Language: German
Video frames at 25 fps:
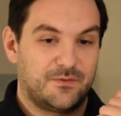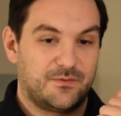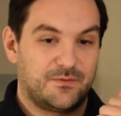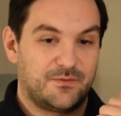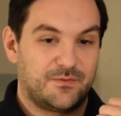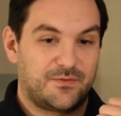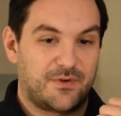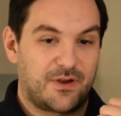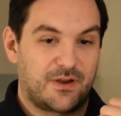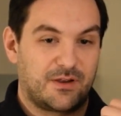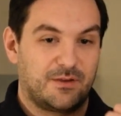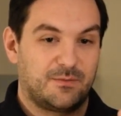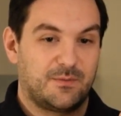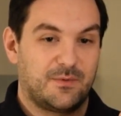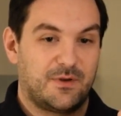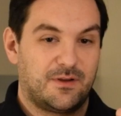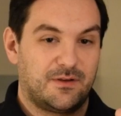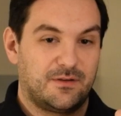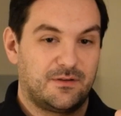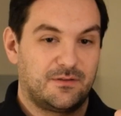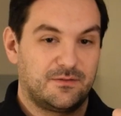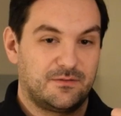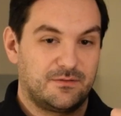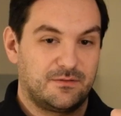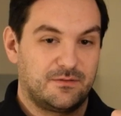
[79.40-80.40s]
fange ich
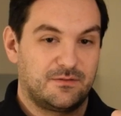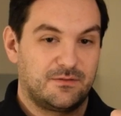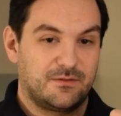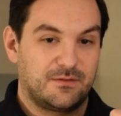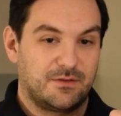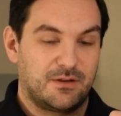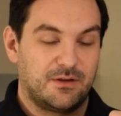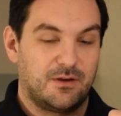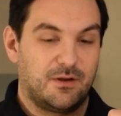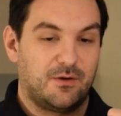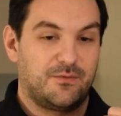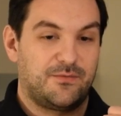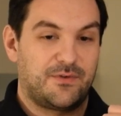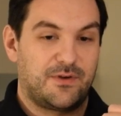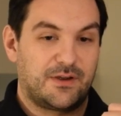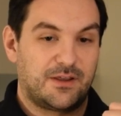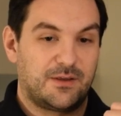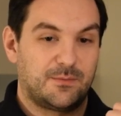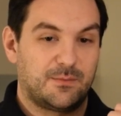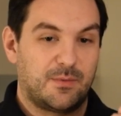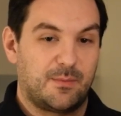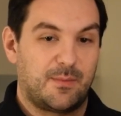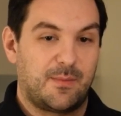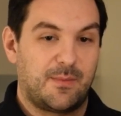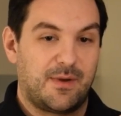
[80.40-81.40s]
mal, genau, fange
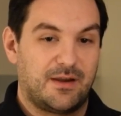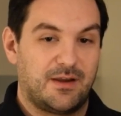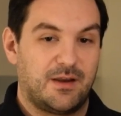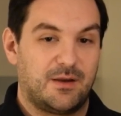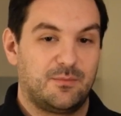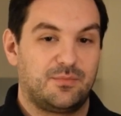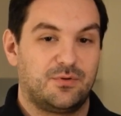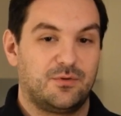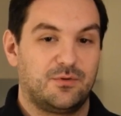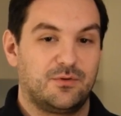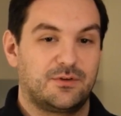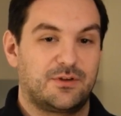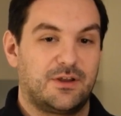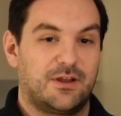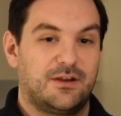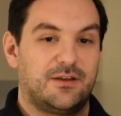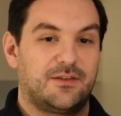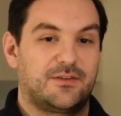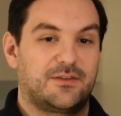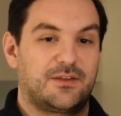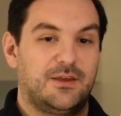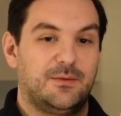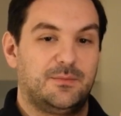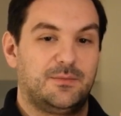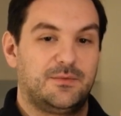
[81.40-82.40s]
ich mal beim anderen Punkt an,
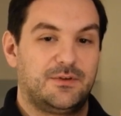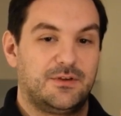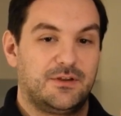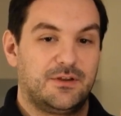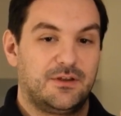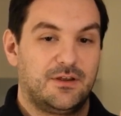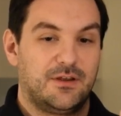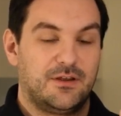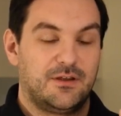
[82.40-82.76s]
es gibt